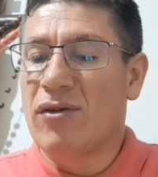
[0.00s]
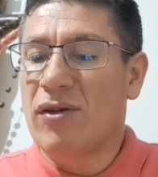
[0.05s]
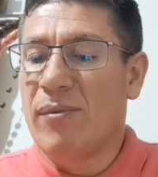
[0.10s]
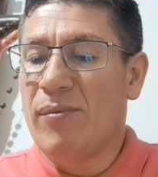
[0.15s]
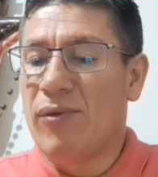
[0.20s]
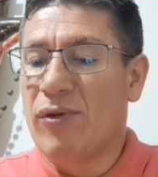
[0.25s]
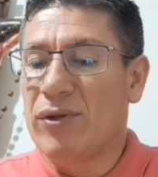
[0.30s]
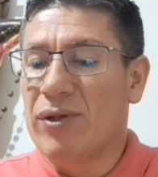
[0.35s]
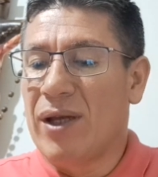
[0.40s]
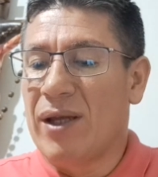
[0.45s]
es
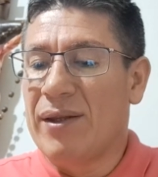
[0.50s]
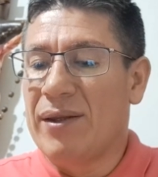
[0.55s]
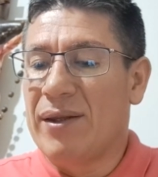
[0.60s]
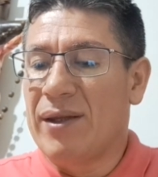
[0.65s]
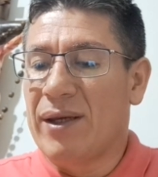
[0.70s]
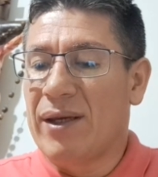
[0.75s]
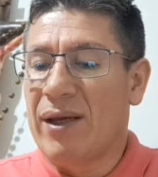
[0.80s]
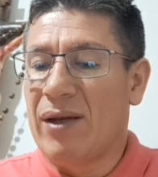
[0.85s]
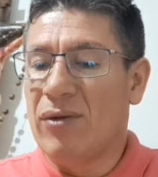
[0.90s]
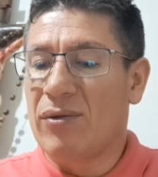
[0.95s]

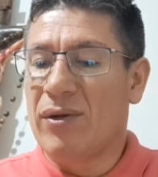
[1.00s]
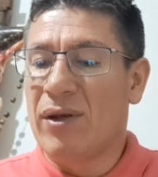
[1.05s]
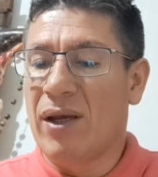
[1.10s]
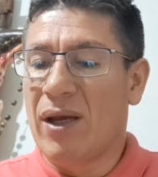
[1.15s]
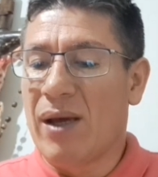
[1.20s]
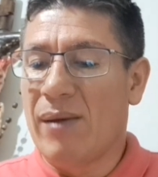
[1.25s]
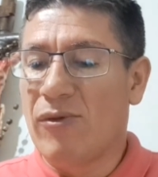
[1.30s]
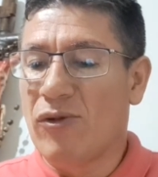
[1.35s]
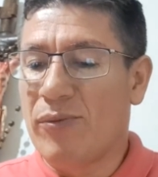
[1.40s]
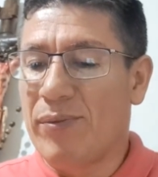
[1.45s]
importante que lo
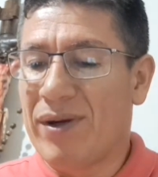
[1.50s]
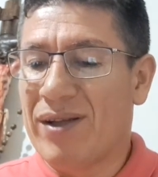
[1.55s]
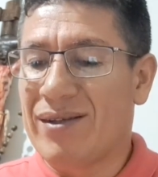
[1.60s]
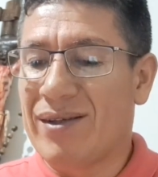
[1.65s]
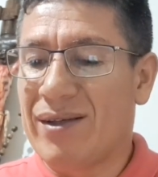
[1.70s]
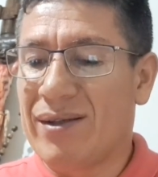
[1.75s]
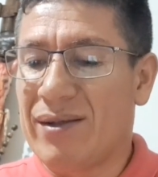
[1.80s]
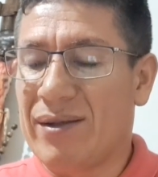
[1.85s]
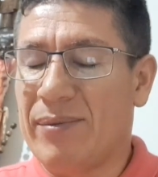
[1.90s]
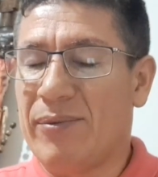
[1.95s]
tengamos
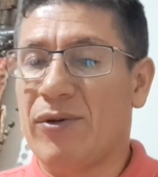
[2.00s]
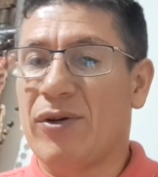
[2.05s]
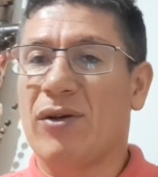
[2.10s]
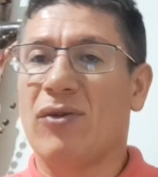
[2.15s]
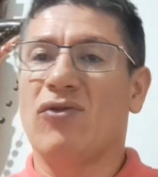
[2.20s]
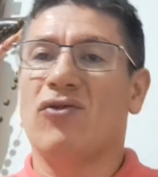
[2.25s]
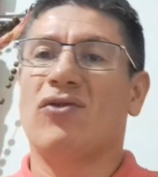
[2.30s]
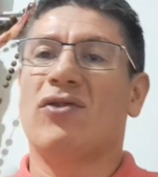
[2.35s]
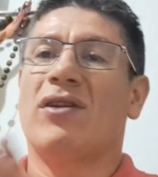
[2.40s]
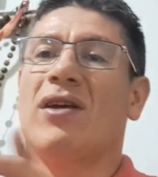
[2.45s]
presente, porque
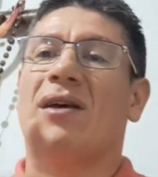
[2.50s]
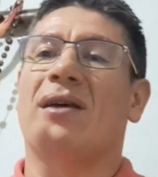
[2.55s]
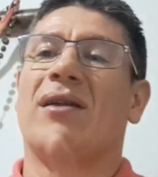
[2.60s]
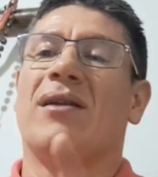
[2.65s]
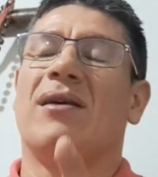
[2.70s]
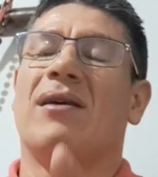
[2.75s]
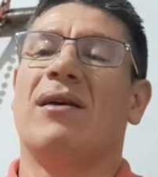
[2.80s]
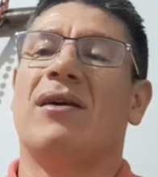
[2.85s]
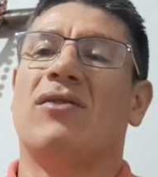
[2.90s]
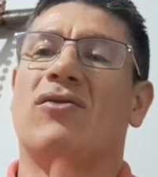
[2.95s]

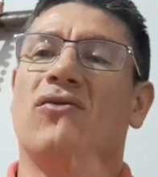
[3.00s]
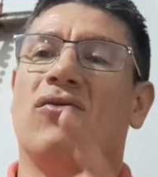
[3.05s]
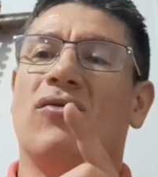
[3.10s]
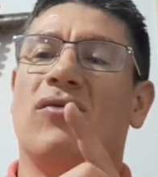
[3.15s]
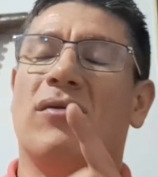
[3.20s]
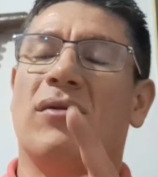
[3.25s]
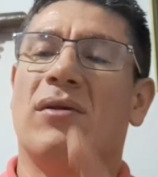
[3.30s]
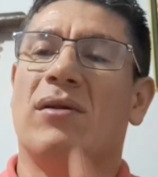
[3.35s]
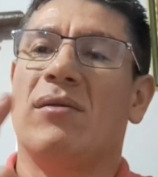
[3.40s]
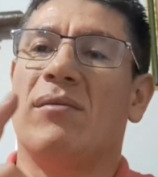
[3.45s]
usted es
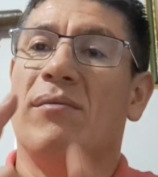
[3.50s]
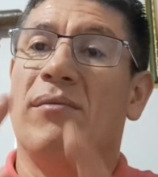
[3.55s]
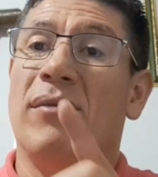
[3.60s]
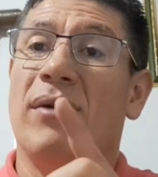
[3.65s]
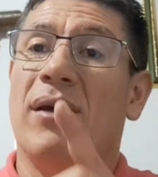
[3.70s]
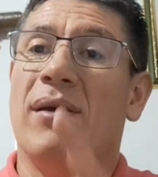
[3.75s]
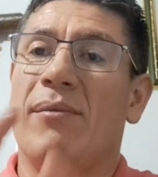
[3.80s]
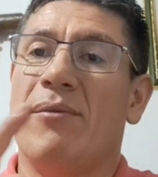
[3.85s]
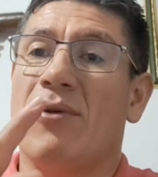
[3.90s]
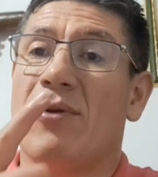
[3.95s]
un
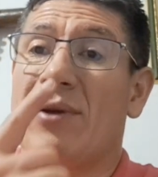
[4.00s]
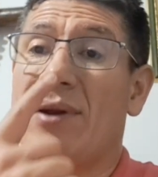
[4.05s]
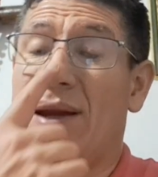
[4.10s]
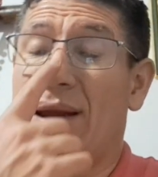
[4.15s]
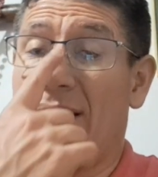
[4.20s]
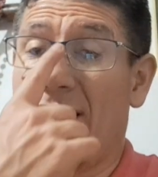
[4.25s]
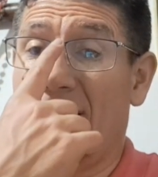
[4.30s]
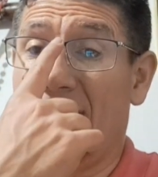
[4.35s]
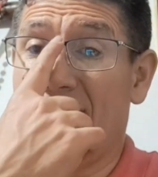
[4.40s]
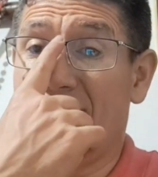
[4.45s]
miembro de la
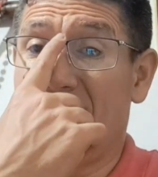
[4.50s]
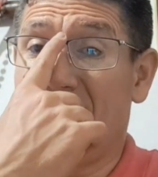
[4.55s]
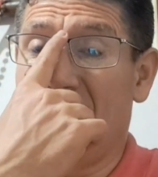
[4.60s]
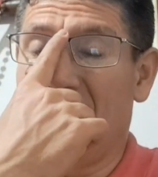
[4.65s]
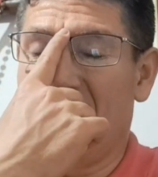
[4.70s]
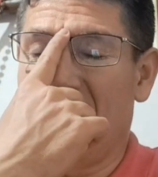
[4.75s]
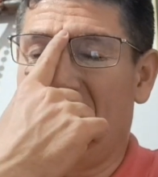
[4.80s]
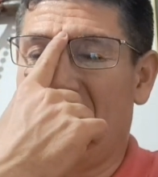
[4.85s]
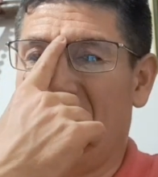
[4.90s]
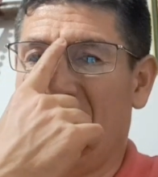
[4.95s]

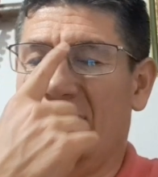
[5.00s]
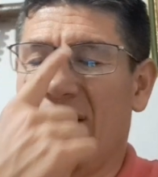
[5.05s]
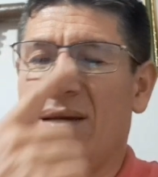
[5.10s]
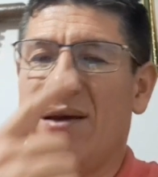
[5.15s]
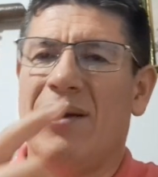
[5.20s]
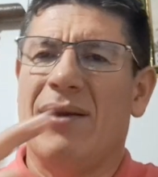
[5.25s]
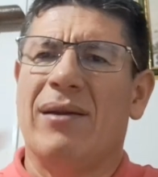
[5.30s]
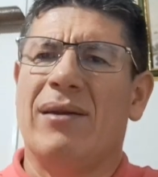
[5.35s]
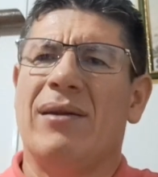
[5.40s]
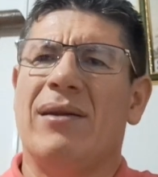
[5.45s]
iglesia,
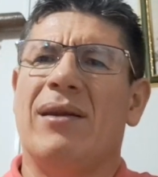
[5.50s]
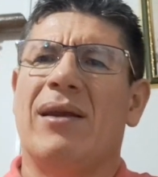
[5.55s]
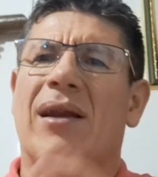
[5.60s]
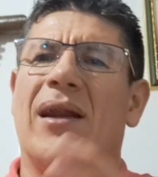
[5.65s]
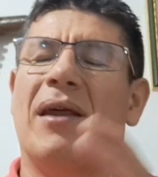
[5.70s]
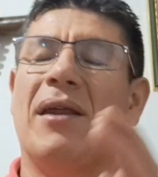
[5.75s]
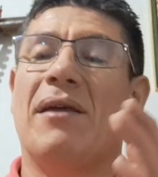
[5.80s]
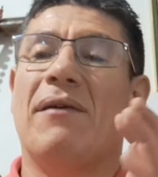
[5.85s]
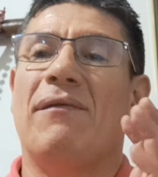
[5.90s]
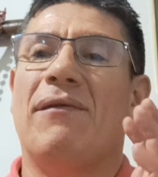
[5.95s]
de
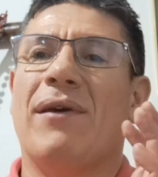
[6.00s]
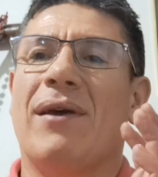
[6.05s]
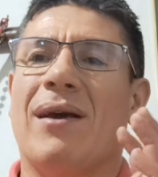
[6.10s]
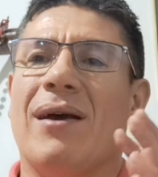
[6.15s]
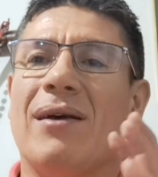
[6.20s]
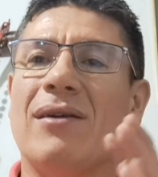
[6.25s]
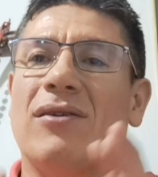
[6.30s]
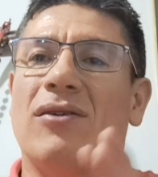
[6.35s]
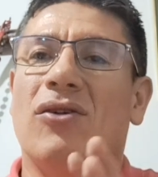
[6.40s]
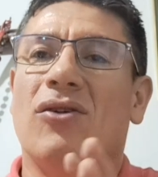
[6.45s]
la
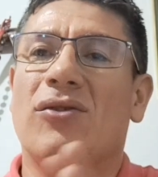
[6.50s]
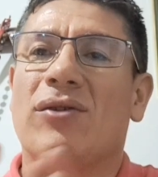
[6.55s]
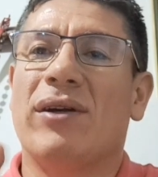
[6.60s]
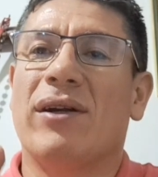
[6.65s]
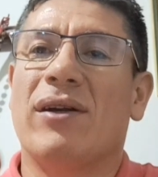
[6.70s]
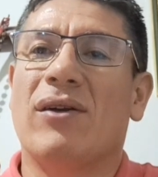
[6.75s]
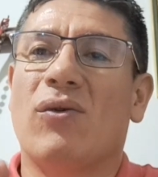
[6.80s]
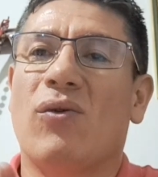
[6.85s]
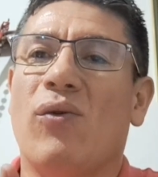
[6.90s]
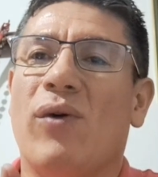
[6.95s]
edificación
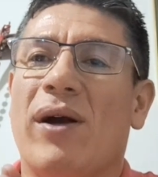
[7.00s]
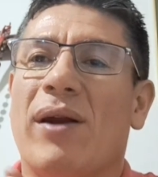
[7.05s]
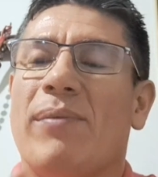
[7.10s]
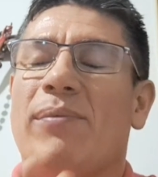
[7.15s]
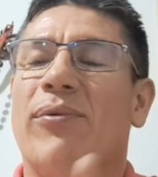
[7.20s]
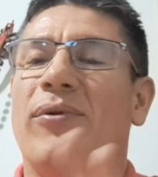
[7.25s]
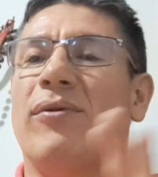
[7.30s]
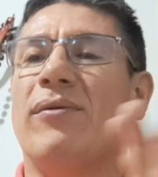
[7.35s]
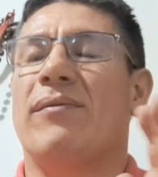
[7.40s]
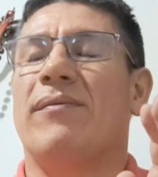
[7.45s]
del
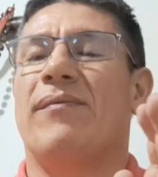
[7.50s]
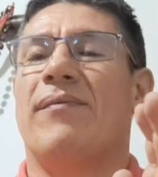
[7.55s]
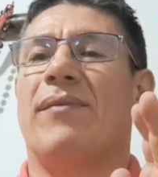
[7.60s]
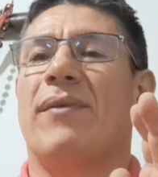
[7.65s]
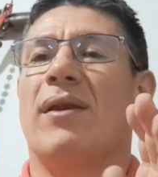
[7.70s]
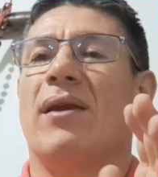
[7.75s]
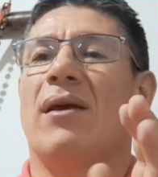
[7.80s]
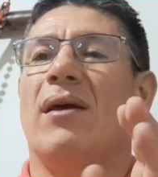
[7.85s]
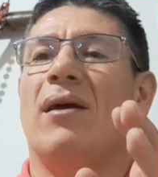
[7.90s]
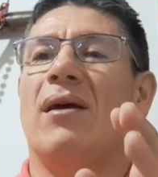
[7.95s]
cuerpo.
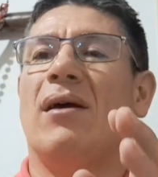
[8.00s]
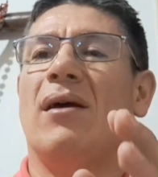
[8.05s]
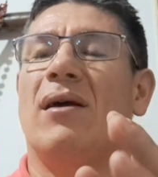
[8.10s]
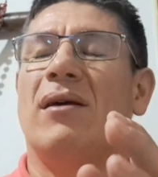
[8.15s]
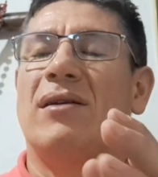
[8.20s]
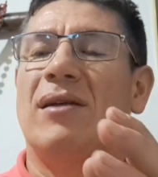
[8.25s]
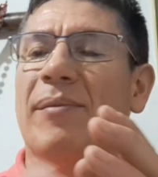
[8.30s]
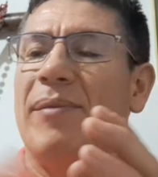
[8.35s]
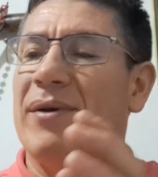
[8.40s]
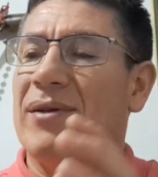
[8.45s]

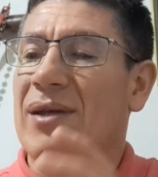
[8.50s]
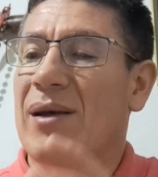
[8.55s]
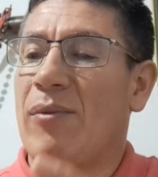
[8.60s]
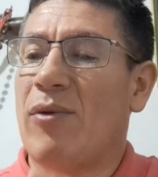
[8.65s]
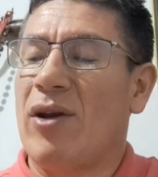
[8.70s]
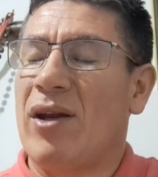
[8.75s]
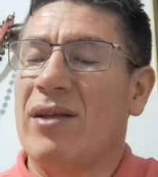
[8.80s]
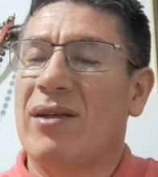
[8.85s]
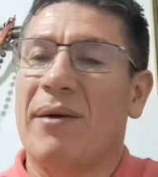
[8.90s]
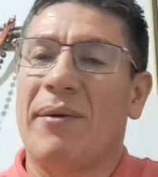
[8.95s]
Si
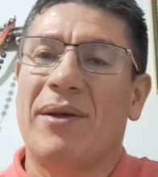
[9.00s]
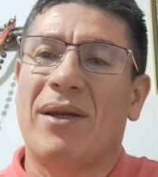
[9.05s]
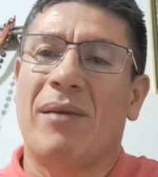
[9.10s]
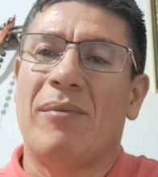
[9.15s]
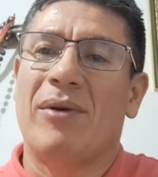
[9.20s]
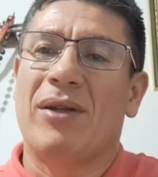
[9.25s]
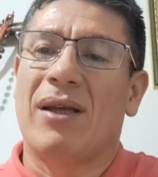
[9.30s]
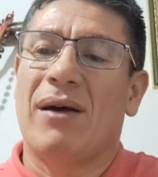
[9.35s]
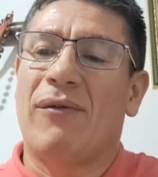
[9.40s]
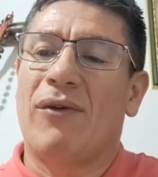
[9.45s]
pensamos en esa bella
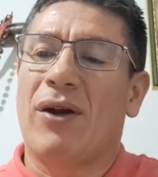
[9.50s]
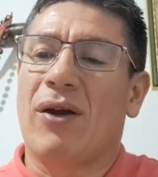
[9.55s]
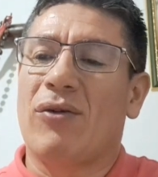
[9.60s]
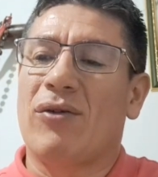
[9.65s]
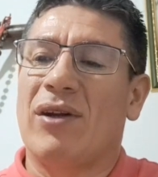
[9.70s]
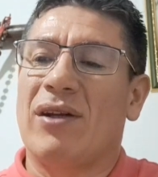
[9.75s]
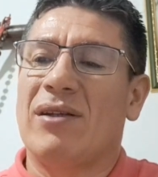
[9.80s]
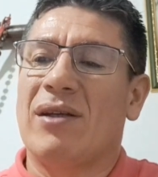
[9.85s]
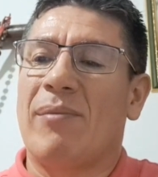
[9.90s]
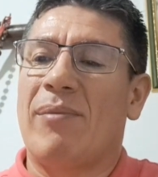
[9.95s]
metáfora que
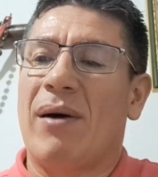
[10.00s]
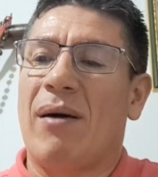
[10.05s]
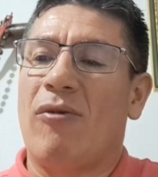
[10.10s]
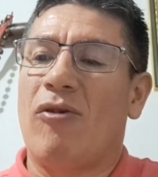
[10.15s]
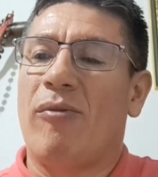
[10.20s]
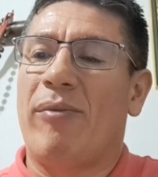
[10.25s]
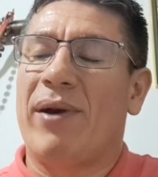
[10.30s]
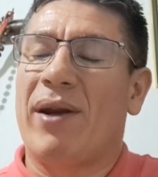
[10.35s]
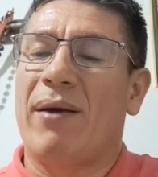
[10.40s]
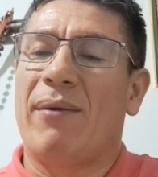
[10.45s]
utiliza
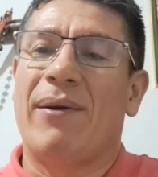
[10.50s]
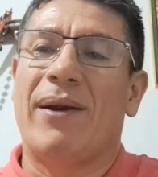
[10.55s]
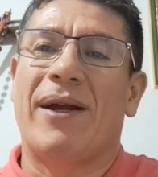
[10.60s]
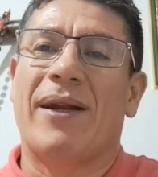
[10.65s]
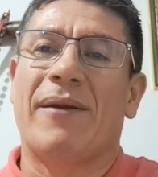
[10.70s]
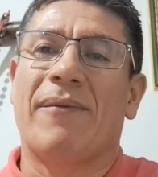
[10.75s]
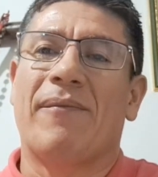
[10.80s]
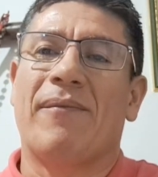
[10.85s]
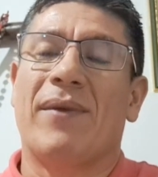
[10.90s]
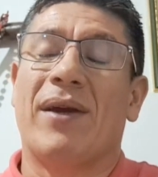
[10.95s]
Pablo para
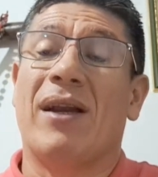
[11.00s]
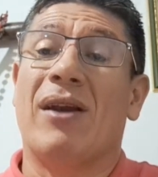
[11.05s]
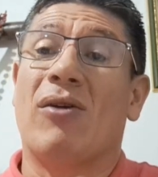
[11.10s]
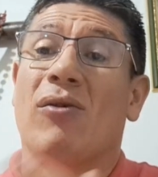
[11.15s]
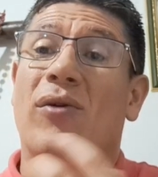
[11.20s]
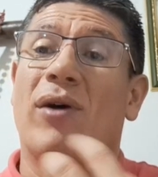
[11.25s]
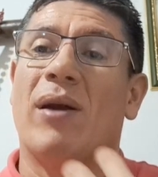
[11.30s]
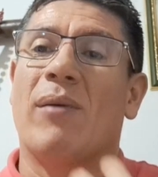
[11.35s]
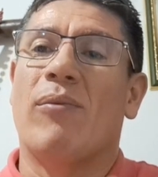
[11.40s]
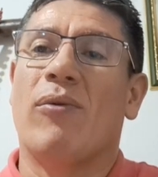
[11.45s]
hablar, el
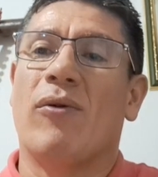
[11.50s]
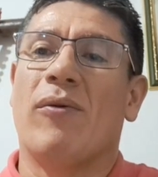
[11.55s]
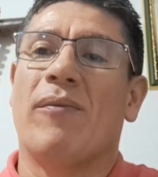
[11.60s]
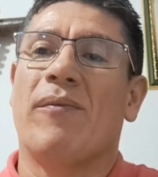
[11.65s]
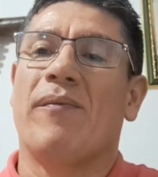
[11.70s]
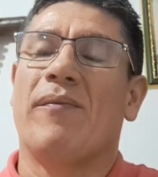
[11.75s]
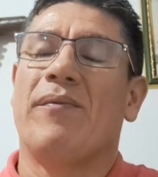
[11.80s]
cuerpo,